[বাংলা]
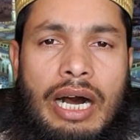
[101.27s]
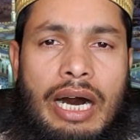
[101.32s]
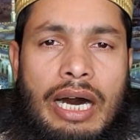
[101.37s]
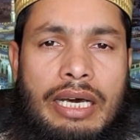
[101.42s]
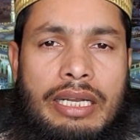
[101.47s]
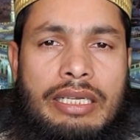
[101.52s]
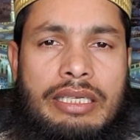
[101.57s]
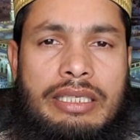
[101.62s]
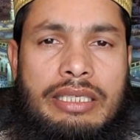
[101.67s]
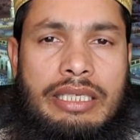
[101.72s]

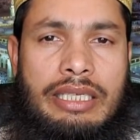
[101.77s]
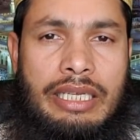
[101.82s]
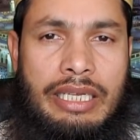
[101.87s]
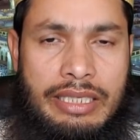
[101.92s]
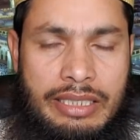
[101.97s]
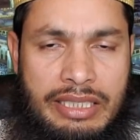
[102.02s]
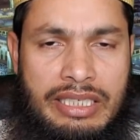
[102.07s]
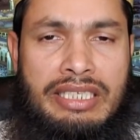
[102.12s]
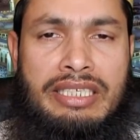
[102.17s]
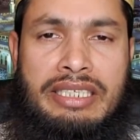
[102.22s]
আর
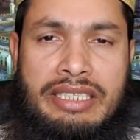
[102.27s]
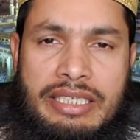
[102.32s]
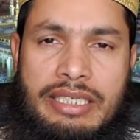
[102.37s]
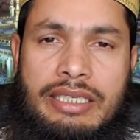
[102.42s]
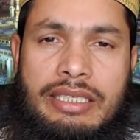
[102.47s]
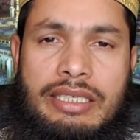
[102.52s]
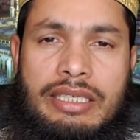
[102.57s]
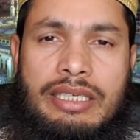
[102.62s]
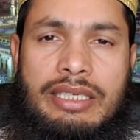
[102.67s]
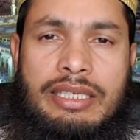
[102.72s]
এটি নিয়ে
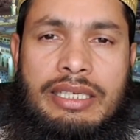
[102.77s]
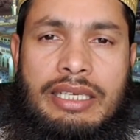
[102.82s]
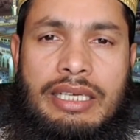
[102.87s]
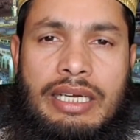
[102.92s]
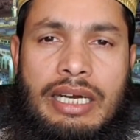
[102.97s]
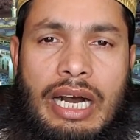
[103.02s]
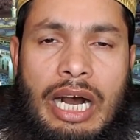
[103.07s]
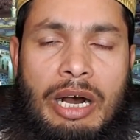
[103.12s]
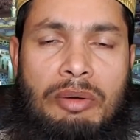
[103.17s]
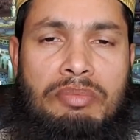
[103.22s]

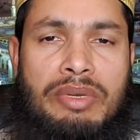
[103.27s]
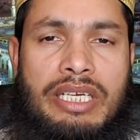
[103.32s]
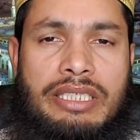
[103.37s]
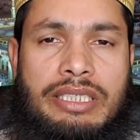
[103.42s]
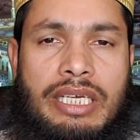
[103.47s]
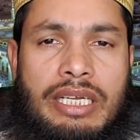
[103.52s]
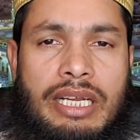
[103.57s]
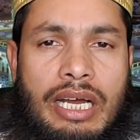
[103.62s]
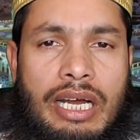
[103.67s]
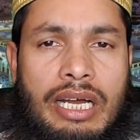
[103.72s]
আমরা
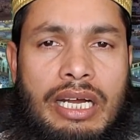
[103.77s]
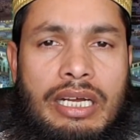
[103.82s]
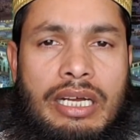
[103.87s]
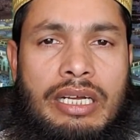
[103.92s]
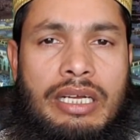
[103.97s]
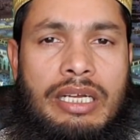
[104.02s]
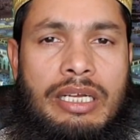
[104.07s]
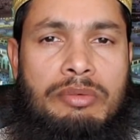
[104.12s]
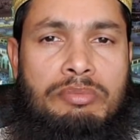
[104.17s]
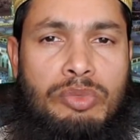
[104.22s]
যারা
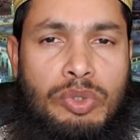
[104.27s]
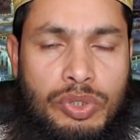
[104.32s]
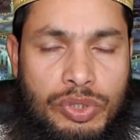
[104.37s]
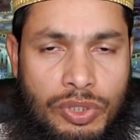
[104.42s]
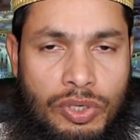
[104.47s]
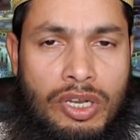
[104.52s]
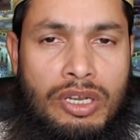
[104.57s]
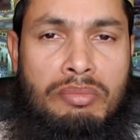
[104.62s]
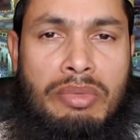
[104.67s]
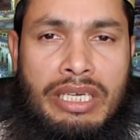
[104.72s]

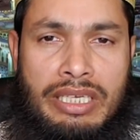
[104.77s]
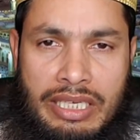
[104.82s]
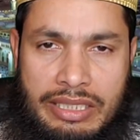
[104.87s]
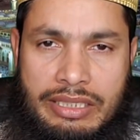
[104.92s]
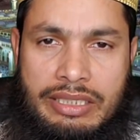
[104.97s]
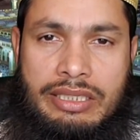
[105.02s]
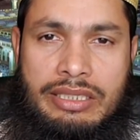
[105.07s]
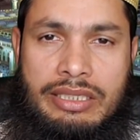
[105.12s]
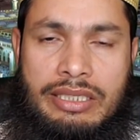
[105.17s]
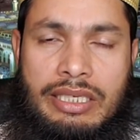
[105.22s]
মুসলমান
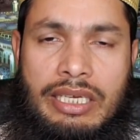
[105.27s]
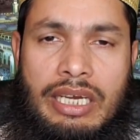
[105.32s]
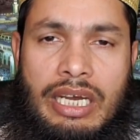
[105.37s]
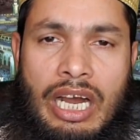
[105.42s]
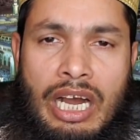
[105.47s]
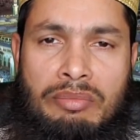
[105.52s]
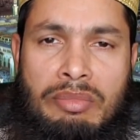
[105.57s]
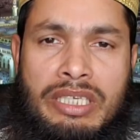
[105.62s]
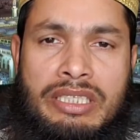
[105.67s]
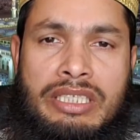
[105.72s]
আছি
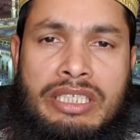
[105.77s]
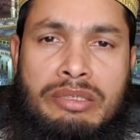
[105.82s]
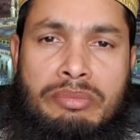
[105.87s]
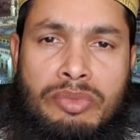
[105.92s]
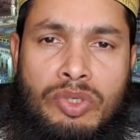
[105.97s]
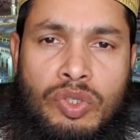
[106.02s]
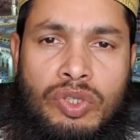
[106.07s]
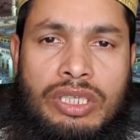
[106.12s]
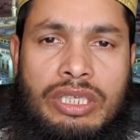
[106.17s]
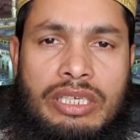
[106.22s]
আমাদের
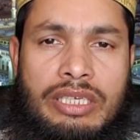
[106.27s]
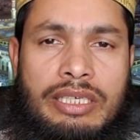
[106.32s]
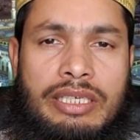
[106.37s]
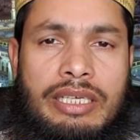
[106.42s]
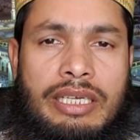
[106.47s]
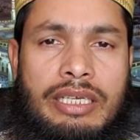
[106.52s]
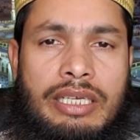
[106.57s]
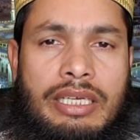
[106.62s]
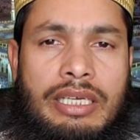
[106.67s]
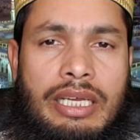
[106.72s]
মধ্যে
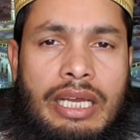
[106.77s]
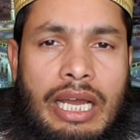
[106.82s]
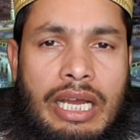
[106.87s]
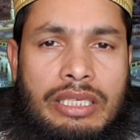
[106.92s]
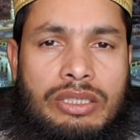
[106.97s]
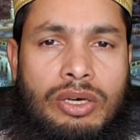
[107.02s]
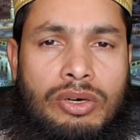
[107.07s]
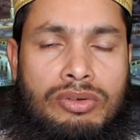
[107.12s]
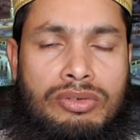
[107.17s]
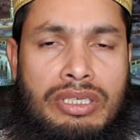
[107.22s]
এক
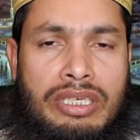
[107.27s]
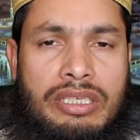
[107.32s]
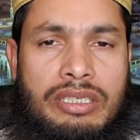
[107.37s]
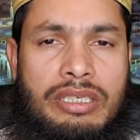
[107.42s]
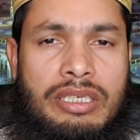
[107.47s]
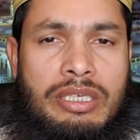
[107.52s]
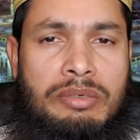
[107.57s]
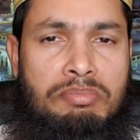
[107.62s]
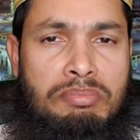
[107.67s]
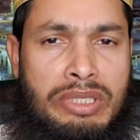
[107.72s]
ধরনের
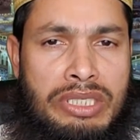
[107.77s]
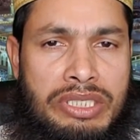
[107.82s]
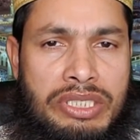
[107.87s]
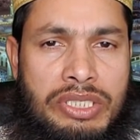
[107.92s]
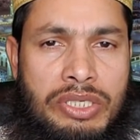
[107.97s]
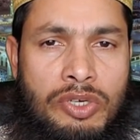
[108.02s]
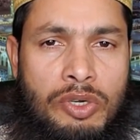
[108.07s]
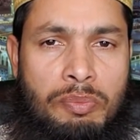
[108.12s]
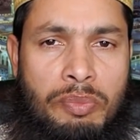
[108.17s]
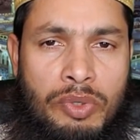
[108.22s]

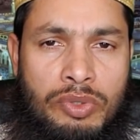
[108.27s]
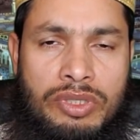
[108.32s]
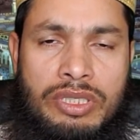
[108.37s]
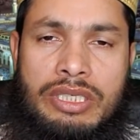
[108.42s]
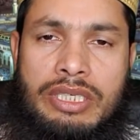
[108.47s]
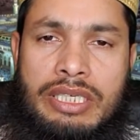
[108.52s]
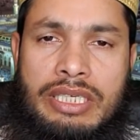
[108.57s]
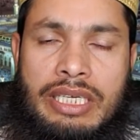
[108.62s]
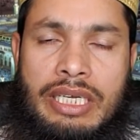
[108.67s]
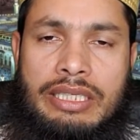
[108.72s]
মিশ্র
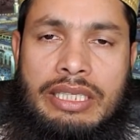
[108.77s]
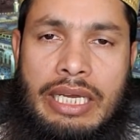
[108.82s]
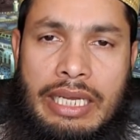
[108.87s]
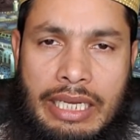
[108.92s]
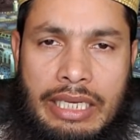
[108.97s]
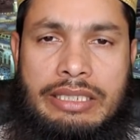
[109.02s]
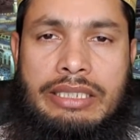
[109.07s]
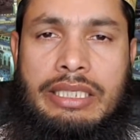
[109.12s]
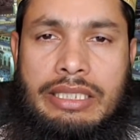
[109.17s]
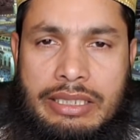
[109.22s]
প্রতিক্রিয়া
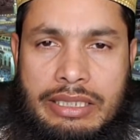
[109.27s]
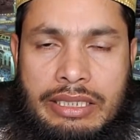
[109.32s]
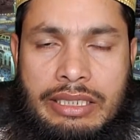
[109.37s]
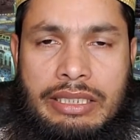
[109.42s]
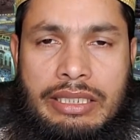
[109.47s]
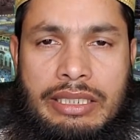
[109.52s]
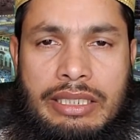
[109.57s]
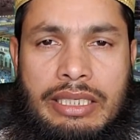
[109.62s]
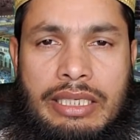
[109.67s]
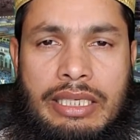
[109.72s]
দেখা যাচ্ছে
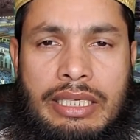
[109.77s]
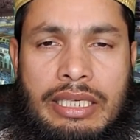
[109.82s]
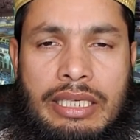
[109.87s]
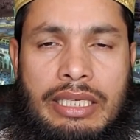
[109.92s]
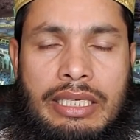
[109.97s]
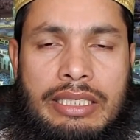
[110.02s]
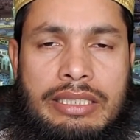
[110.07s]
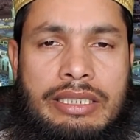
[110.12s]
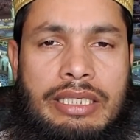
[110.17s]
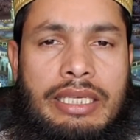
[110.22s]

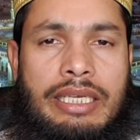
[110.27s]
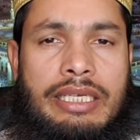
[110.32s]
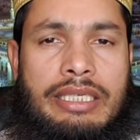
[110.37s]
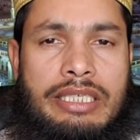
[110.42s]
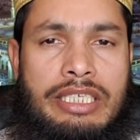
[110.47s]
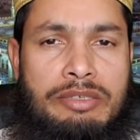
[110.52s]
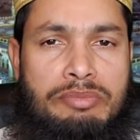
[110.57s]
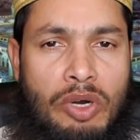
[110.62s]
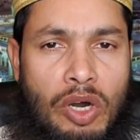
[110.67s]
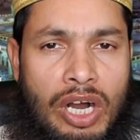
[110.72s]
যে
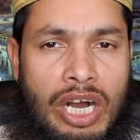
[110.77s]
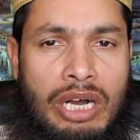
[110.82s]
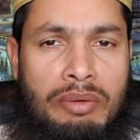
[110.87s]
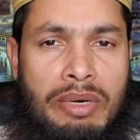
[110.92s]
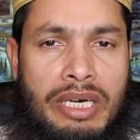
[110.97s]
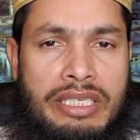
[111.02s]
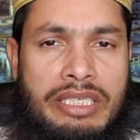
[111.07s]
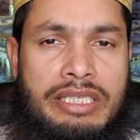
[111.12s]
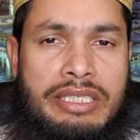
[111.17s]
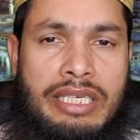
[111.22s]
একটি
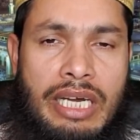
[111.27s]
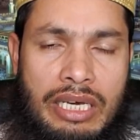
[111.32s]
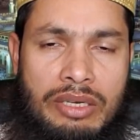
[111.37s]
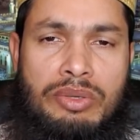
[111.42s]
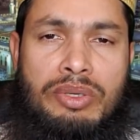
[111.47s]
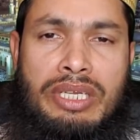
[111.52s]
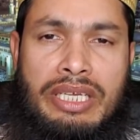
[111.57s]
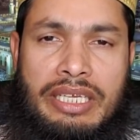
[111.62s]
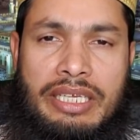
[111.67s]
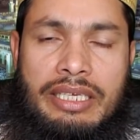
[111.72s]
মহামারীর
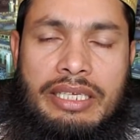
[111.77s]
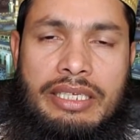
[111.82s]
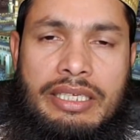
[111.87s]
কারণে